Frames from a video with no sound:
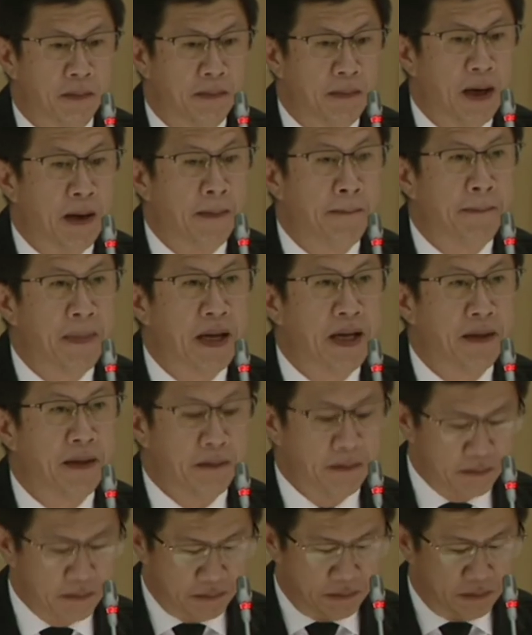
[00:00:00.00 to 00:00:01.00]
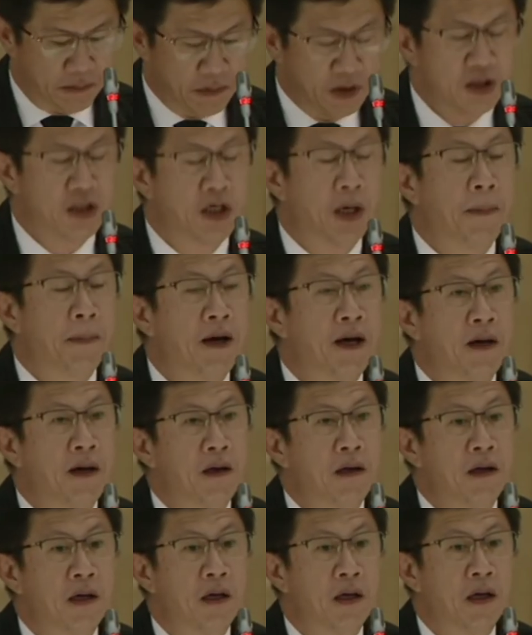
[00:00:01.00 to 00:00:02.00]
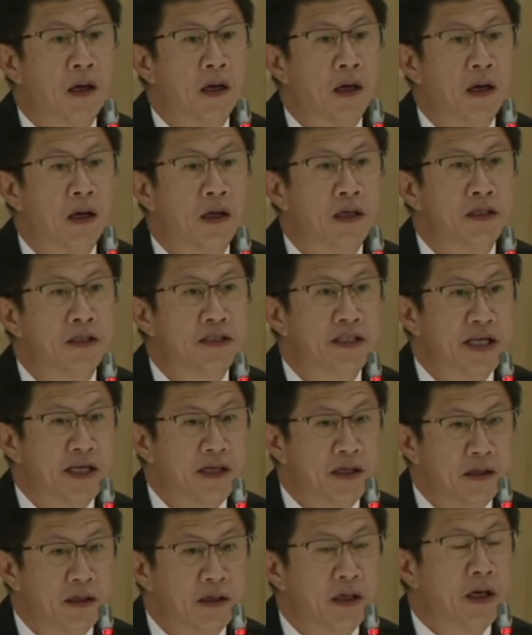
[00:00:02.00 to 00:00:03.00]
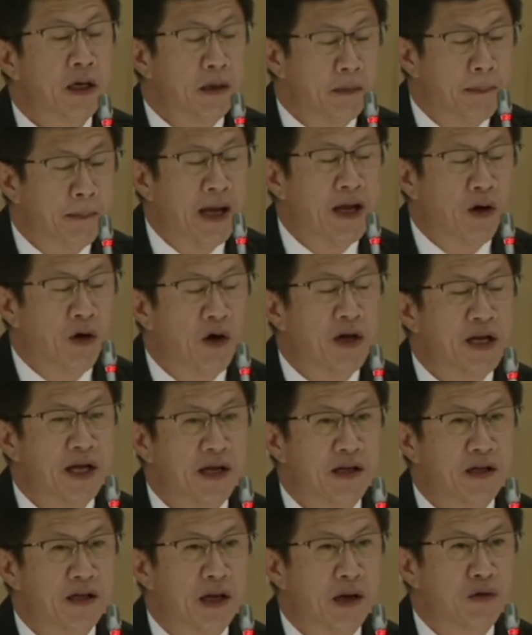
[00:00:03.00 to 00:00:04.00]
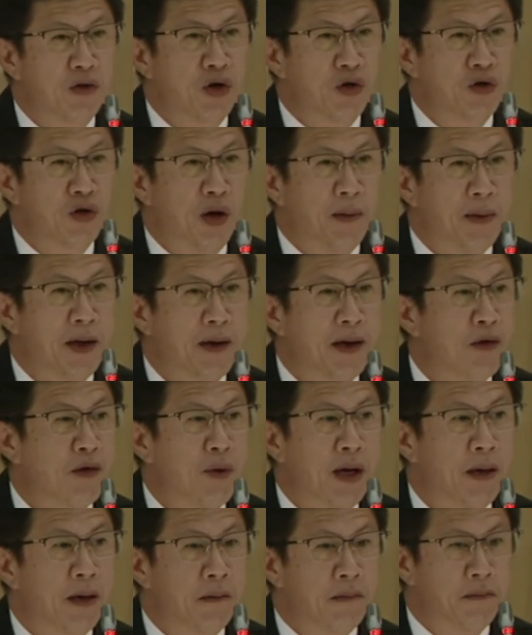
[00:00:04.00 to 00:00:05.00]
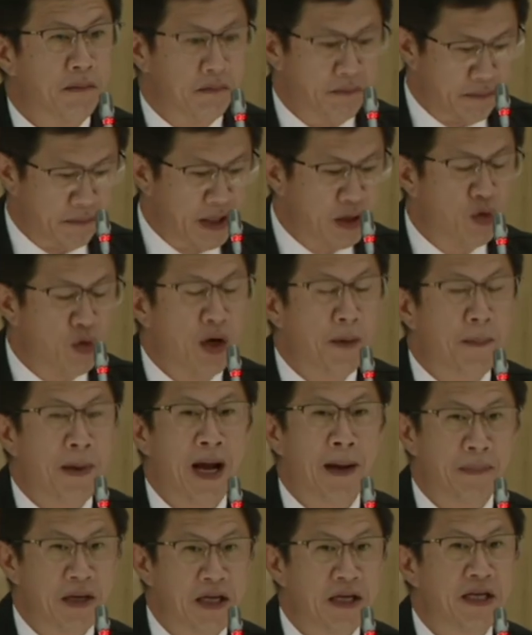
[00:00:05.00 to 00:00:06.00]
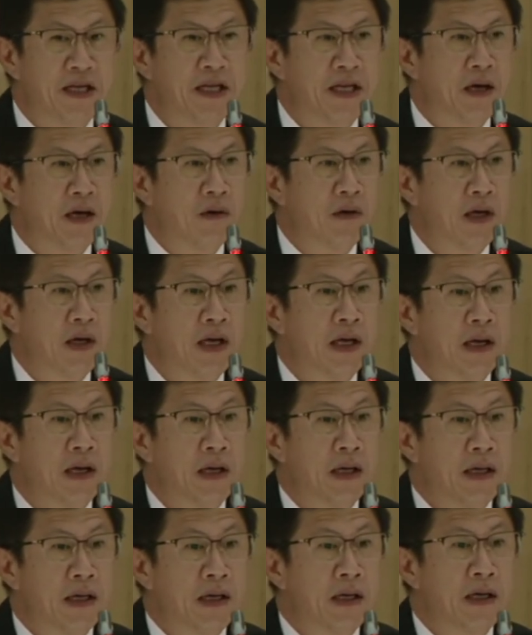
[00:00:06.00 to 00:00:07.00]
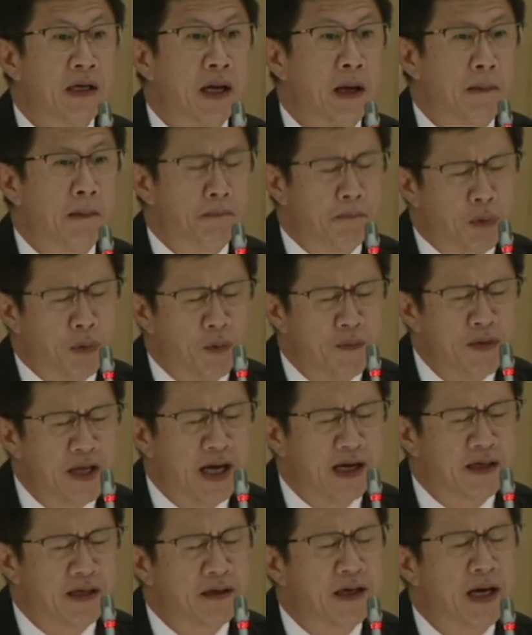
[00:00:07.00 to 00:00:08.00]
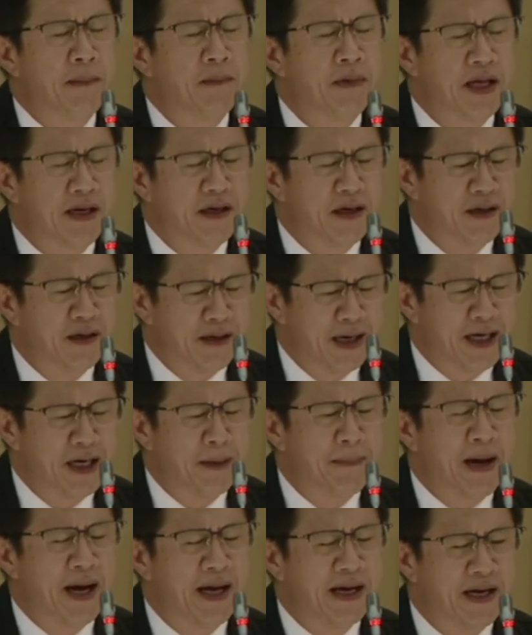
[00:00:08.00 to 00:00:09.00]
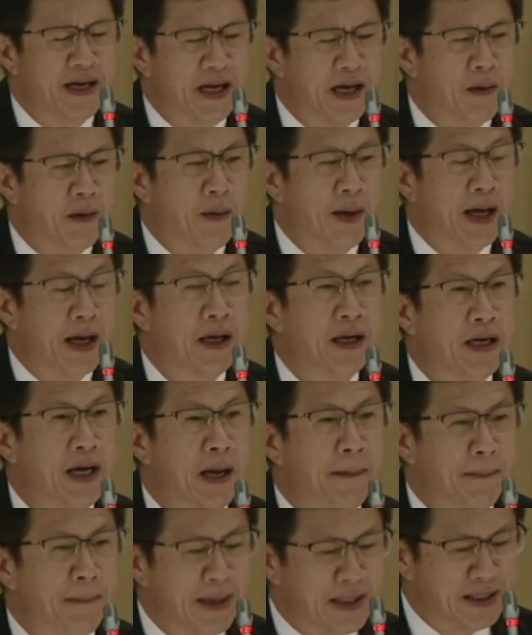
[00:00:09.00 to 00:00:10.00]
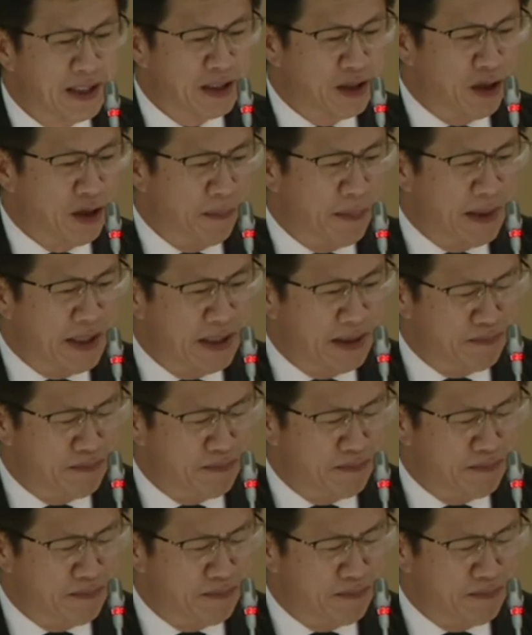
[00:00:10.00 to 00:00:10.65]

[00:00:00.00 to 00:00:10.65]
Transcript: มาเป็นเชื้อเพลิงจริงใบอ้อยเนี่ยเราต้องยอมรับกันว่ามีคุณภาพดีทีเดียว ผมอยากนำเรียนรัฐบาลนะครับว่าทำไมจะต้องไป